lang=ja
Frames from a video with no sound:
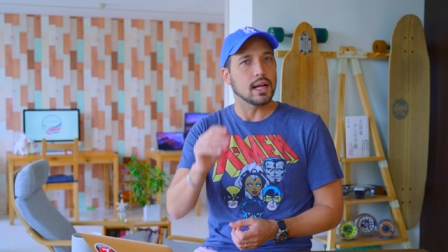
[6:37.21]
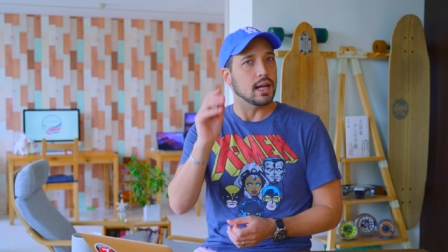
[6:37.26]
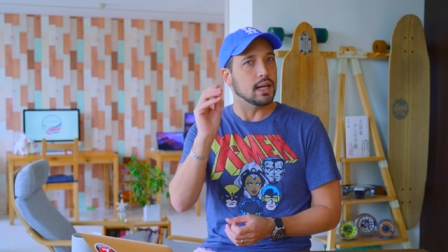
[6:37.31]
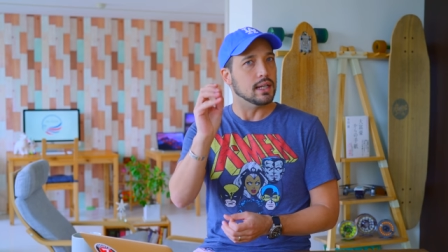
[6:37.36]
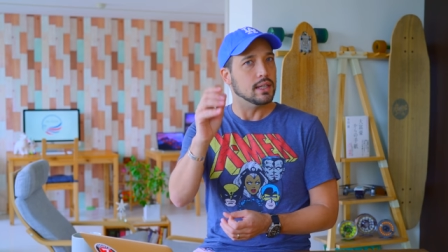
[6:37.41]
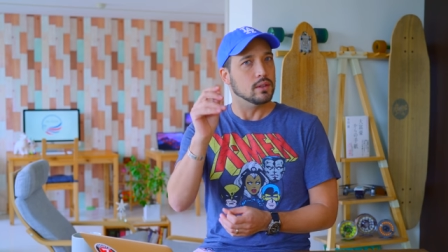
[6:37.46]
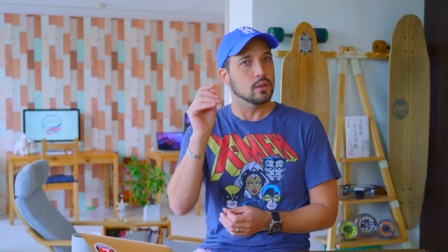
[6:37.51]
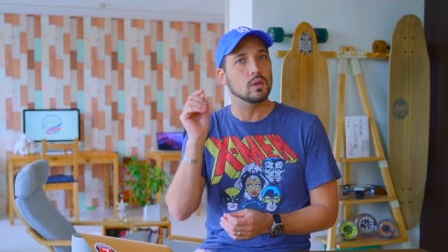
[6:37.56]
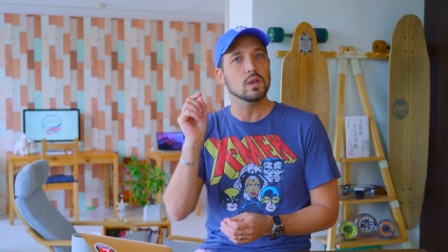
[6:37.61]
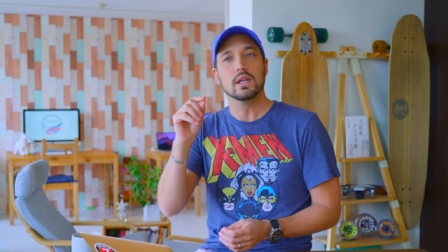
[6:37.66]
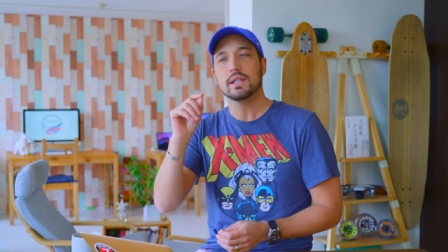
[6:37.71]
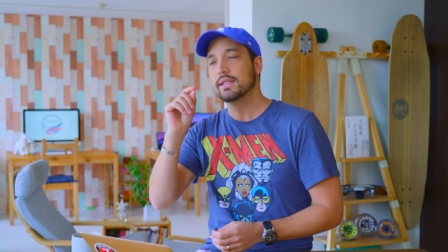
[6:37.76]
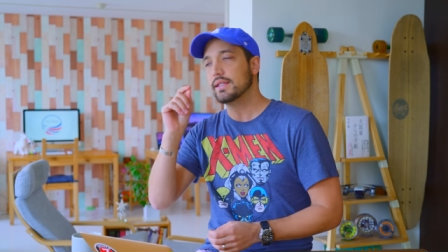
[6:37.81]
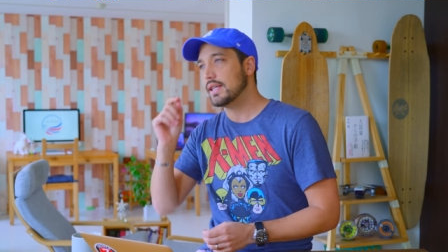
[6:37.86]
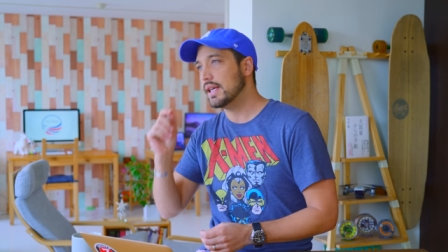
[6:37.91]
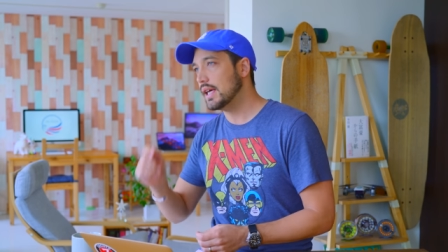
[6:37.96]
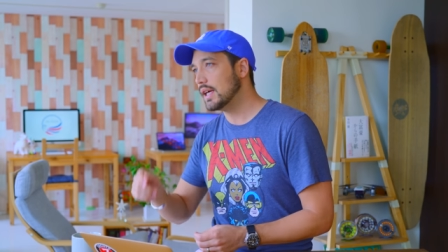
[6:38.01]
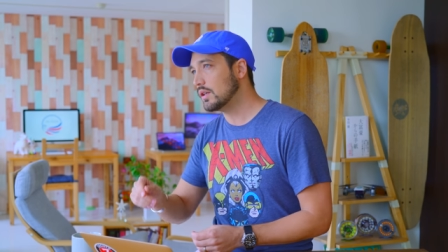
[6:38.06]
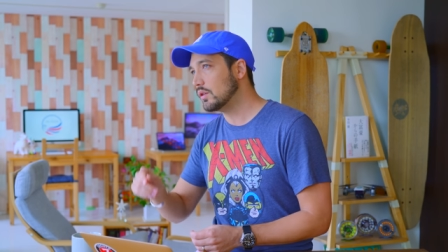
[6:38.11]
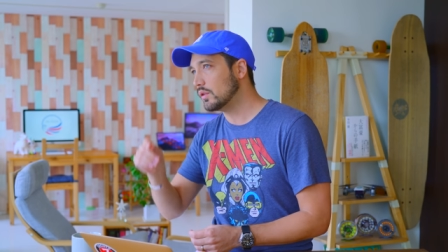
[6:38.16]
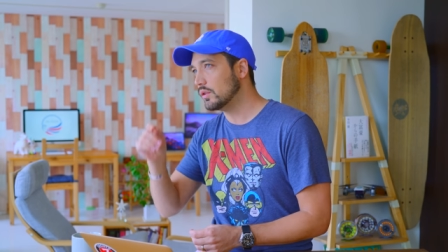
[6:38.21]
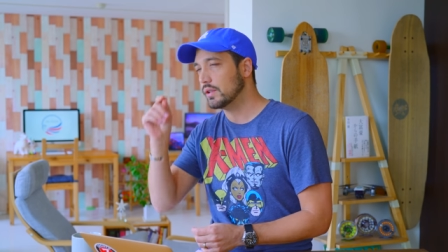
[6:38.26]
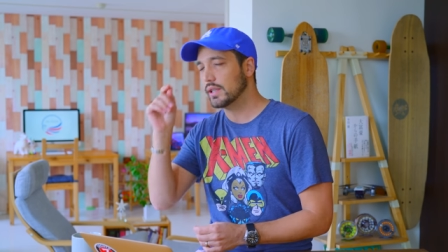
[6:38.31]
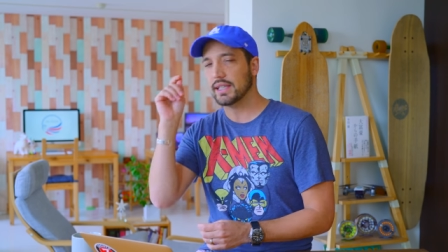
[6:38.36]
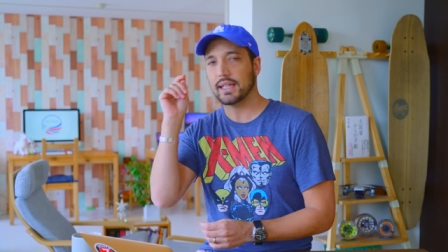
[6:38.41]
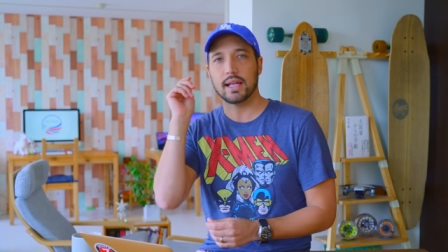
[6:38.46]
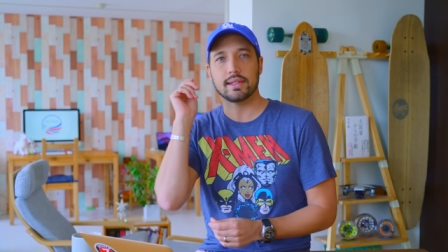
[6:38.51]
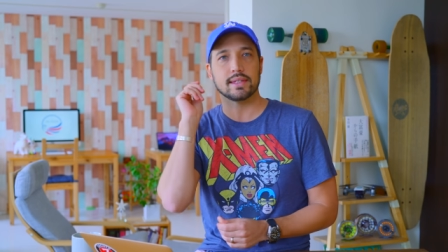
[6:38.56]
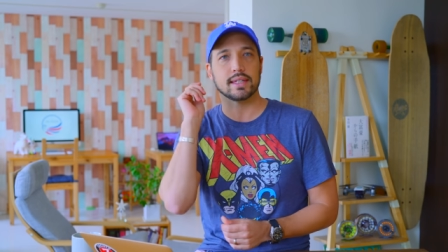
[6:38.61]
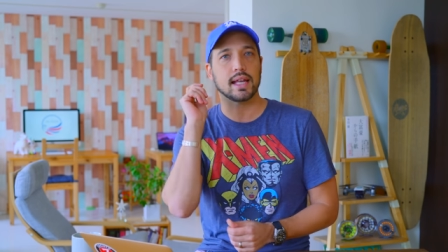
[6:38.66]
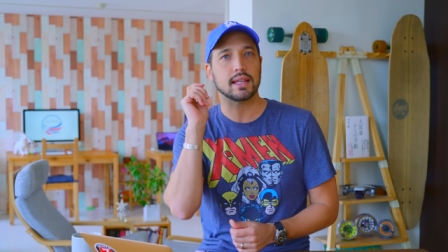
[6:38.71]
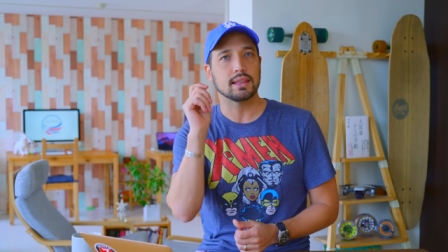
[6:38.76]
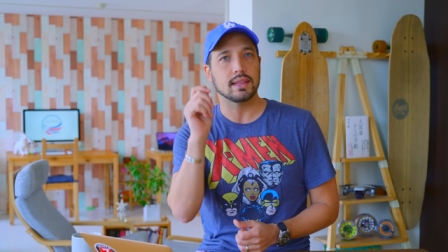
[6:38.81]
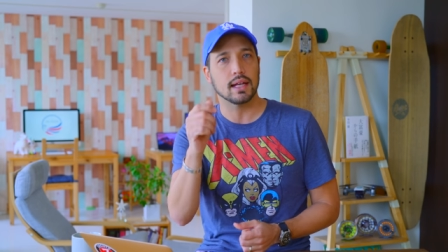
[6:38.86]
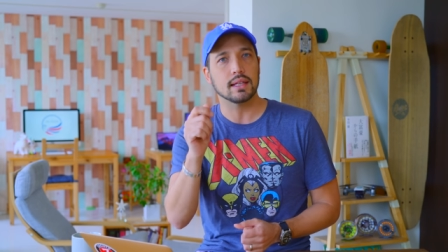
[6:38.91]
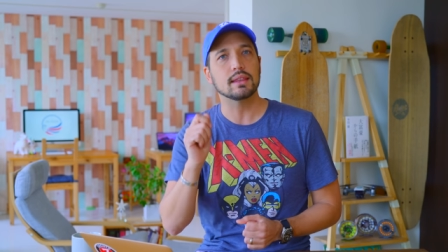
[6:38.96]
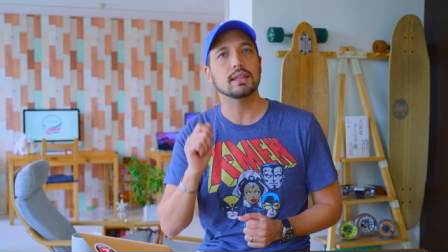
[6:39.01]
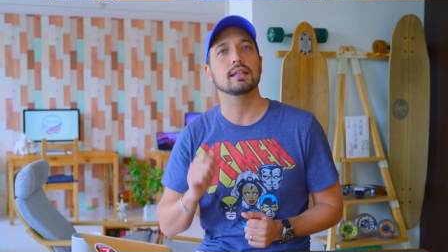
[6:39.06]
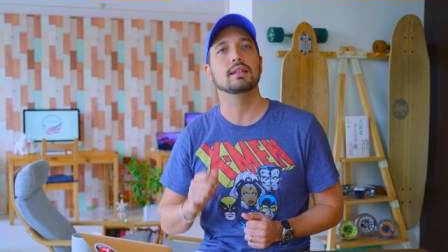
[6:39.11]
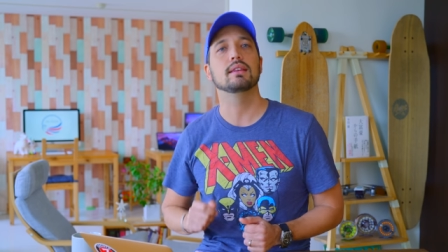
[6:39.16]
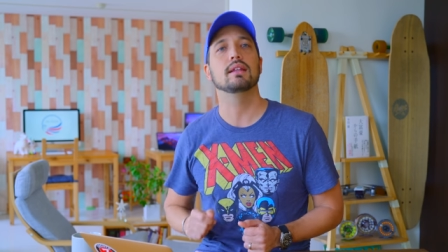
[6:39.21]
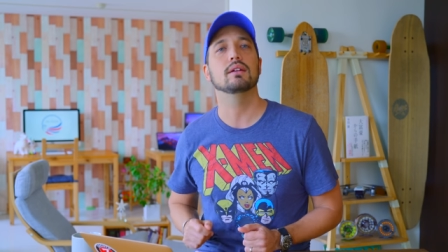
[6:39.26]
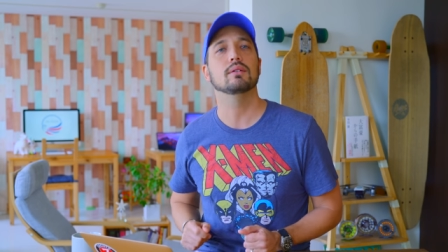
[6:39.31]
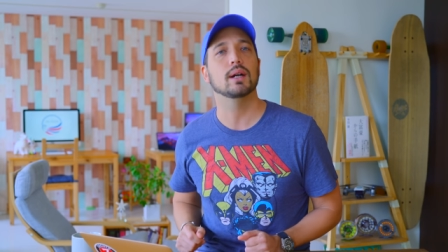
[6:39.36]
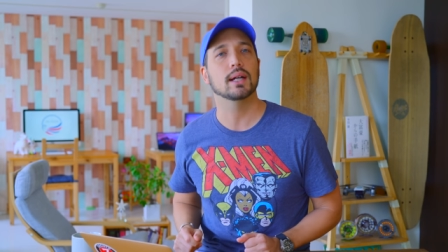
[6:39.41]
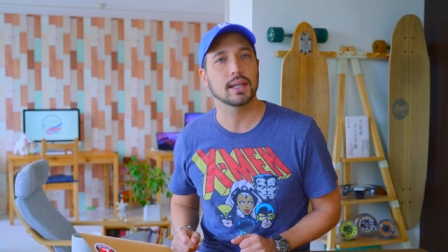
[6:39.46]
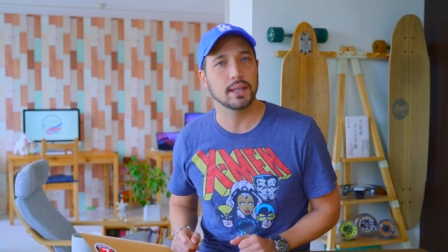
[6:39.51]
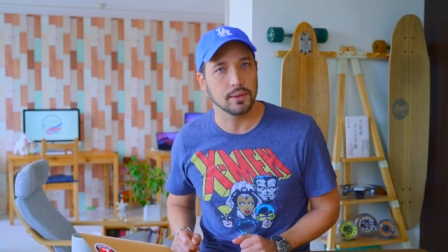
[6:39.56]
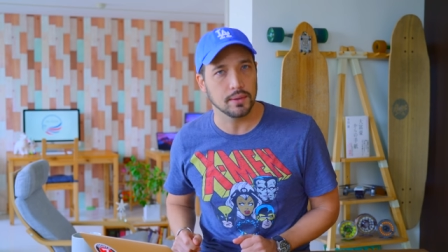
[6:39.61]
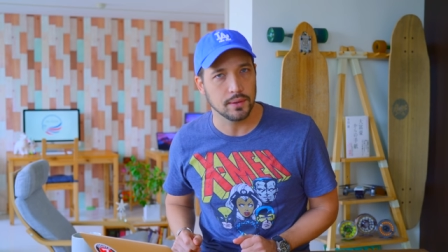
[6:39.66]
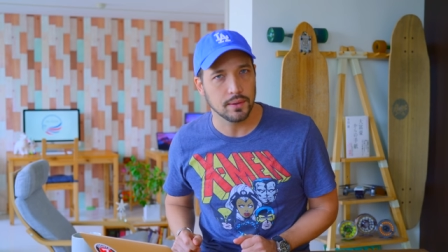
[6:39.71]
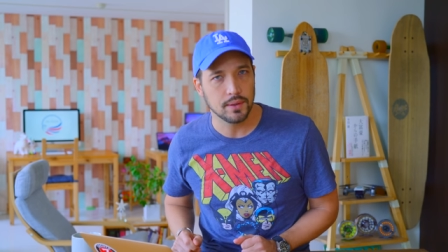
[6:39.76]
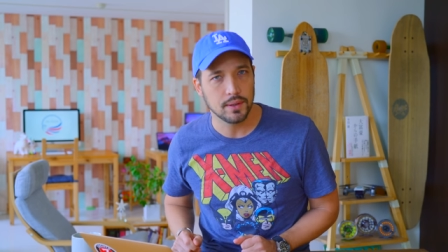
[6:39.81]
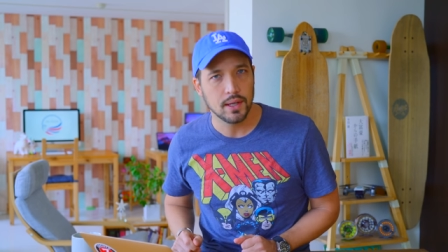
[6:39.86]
彼の成功の秘訣だったって言ってるわけよ。